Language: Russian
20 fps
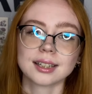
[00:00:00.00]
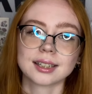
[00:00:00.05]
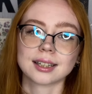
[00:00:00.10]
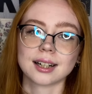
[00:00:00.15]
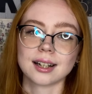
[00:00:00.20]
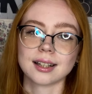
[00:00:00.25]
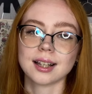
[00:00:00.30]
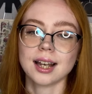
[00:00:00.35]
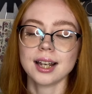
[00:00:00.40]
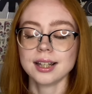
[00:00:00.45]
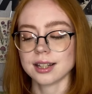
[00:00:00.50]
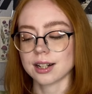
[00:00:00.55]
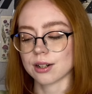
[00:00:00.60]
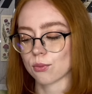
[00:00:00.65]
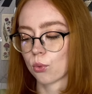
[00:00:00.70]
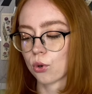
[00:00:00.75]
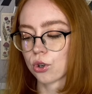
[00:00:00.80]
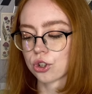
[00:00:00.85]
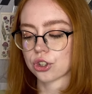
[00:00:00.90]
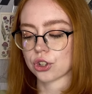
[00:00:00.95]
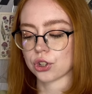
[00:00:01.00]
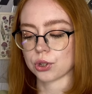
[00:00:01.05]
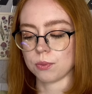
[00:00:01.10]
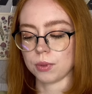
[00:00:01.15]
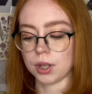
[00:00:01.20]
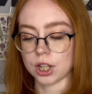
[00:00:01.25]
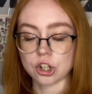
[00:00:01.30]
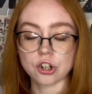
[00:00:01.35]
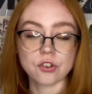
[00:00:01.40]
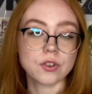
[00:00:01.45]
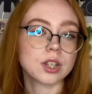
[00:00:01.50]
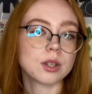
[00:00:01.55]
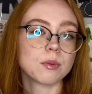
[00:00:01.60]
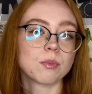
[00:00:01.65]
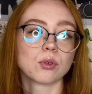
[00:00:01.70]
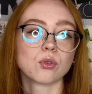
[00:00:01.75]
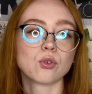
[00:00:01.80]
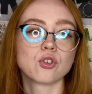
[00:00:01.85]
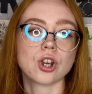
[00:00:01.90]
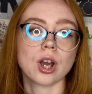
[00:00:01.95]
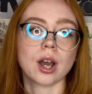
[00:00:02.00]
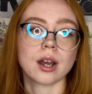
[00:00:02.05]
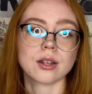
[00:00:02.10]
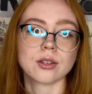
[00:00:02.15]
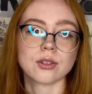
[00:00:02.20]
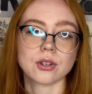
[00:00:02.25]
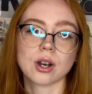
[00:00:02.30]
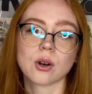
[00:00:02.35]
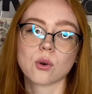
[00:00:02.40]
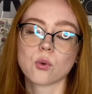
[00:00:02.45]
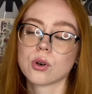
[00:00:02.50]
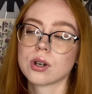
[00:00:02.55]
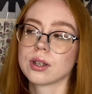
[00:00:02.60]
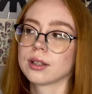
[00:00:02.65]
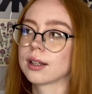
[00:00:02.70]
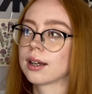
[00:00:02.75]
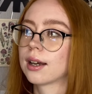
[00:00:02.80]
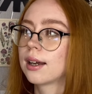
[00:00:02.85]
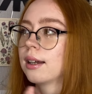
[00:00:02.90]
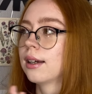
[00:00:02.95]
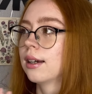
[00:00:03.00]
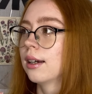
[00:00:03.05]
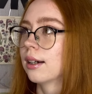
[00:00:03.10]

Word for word: хайлайтеры можно смешивать и получать какой-то